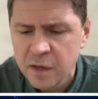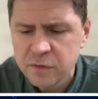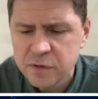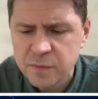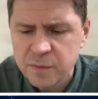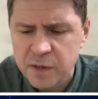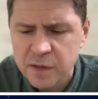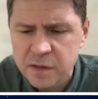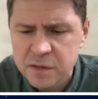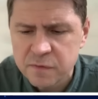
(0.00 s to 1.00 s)
Но тем не
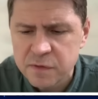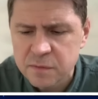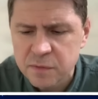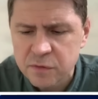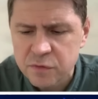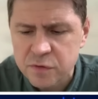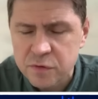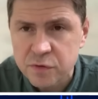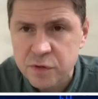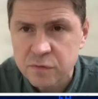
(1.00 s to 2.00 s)
менее, независимо на то, что
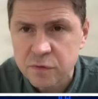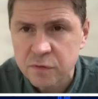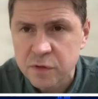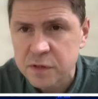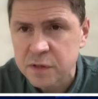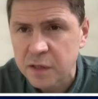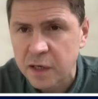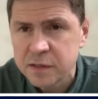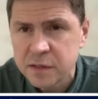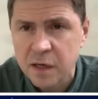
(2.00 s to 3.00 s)
существуют вот эти
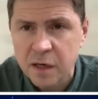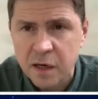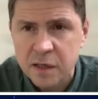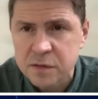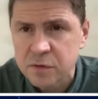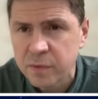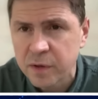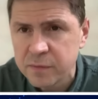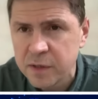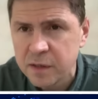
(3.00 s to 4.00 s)
отдельные особое
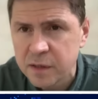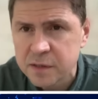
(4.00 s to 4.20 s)
мнение.